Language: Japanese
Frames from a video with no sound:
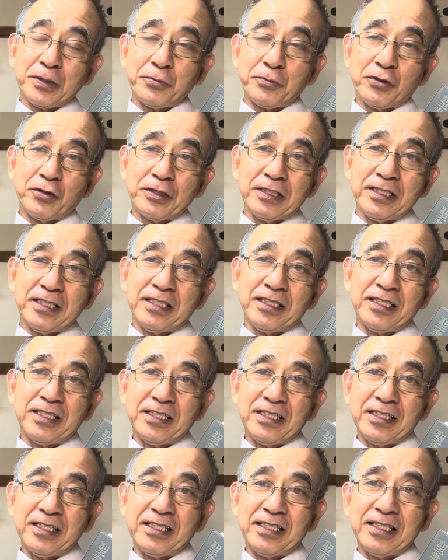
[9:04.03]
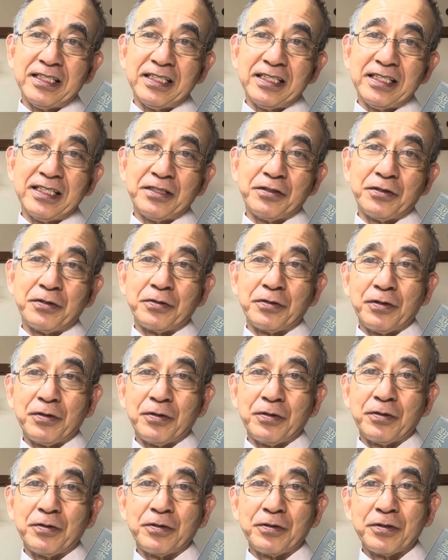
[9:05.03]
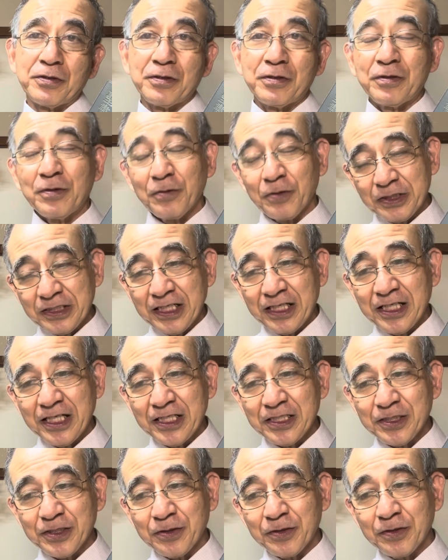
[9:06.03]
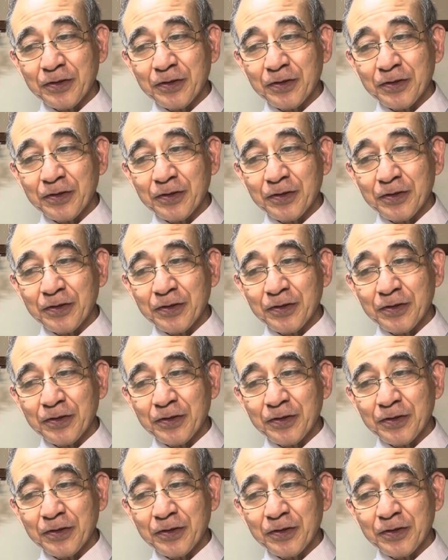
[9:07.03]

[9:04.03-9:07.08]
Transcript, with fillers: もいい、この教えです。